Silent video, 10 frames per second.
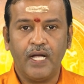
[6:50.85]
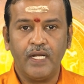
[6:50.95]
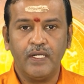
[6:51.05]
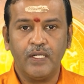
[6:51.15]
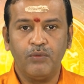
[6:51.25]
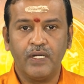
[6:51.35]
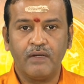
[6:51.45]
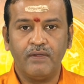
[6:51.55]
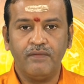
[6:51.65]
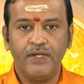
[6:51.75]
காரியங்களும்
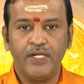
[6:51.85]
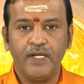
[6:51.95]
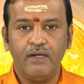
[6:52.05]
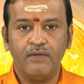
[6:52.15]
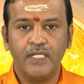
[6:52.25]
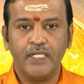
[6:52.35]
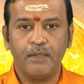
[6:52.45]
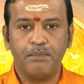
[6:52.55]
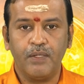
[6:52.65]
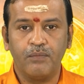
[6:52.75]
உங்களுக்கு வந்து வெற்றிகள் வந்து
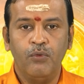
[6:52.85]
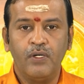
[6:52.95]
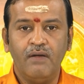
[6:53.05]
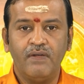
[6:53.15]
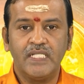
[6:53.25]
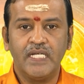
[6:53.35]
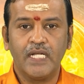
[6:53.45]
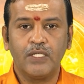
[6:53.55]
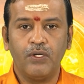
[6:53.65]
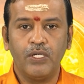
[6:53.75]
ஏற்படும் முக
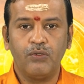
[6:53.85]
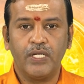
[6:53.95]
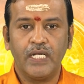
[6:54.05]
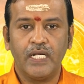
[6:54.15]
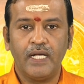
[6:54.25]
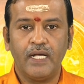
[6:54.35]
வசீகரத்துடன் கூடிய